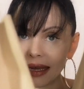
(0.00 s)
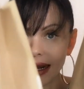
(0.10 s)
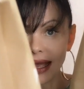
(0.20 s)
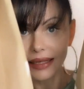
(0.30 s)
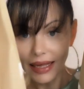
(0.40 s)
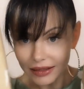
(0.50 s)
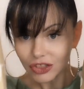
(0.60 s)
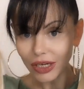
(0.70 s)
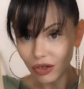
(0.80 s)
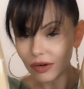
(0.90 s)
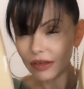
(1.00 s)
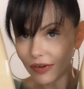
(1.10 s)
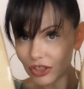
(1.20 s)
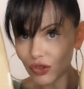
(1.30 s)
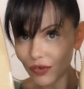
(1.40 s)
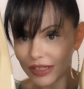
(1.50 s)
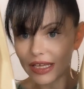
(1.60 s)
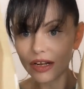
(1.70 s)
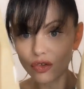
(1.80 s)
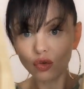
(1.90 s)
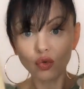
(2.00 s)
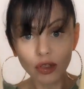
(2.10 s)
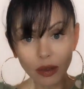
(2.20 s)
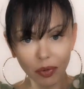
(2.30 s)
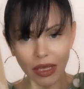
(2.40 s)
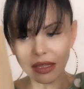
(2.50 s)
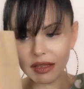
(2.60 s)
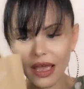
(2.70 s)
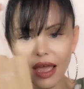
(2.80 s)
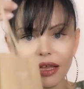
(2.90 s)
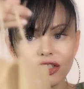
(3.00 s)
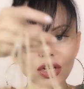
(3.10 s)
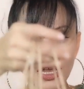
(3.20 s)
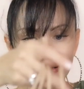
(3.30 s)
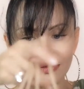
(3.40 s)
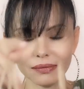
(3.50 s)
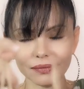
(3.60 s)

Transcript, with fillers: Raga, cioè io li faccio vedere, sono tutti pieni, eh, cioè